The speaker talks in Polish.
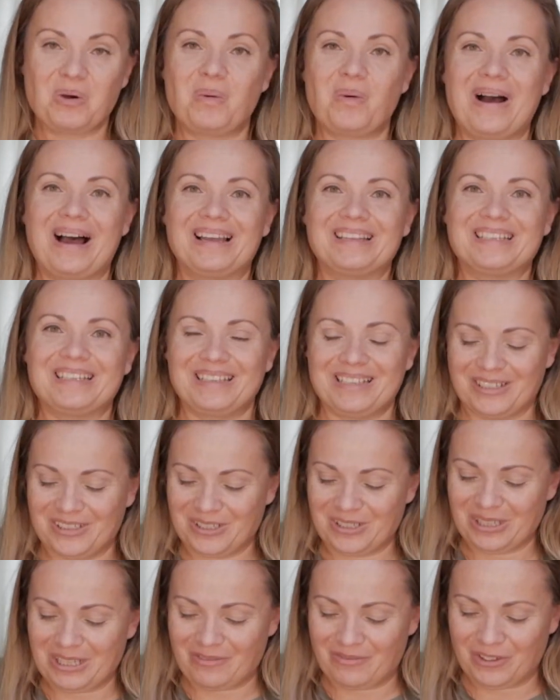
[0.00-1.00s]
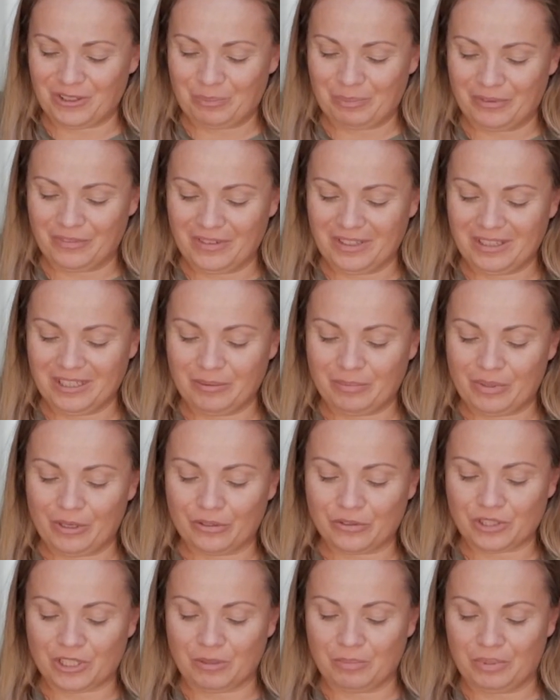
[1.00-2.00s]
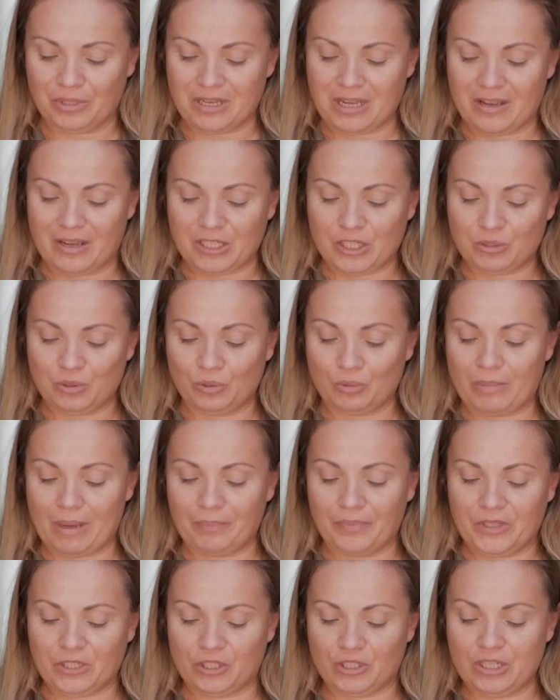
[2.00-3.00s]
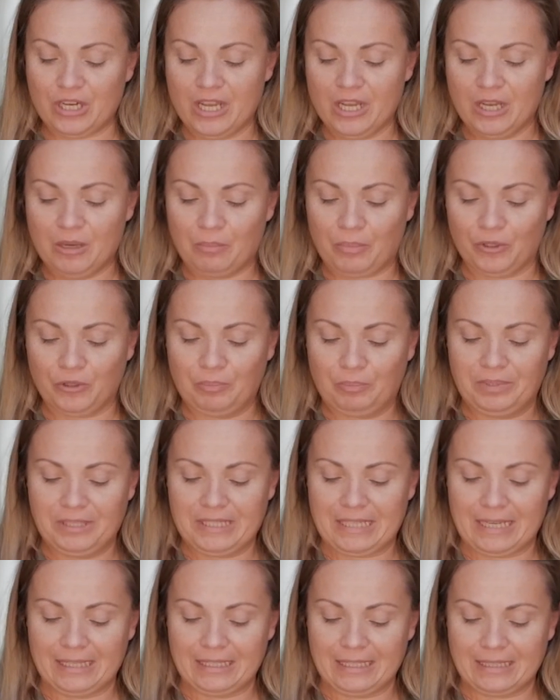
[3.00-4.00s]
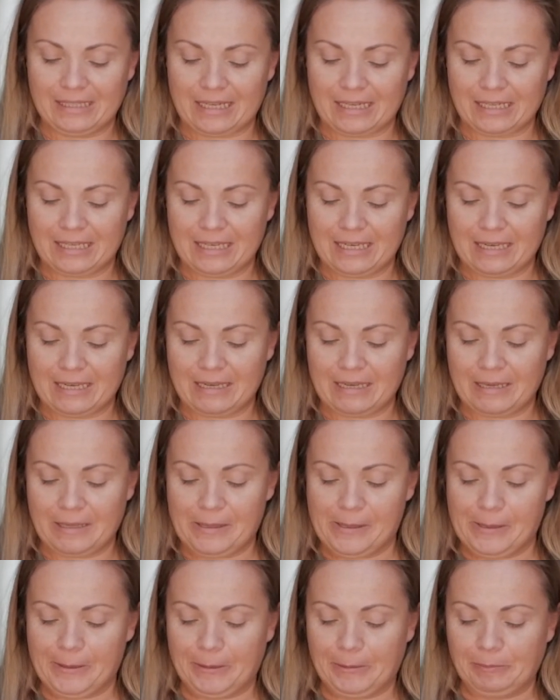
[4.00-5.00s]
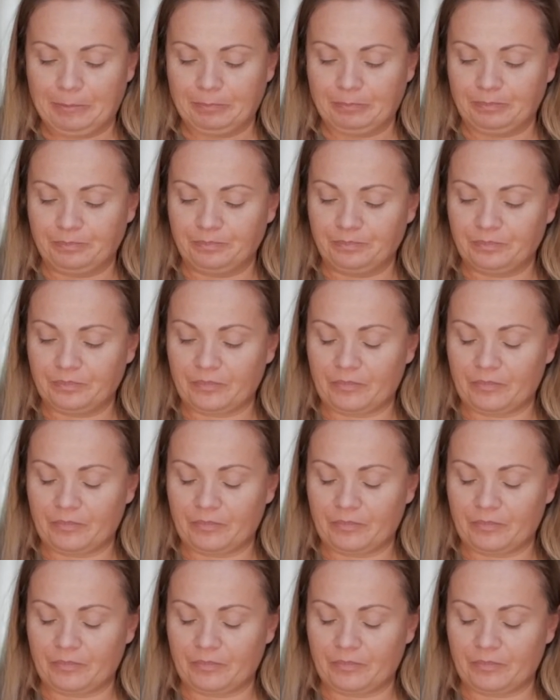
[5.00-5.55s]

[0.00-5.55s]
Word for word: kładę nasiona w odpowiednie bloczki, ponieważ tu mam też podpisane takie um,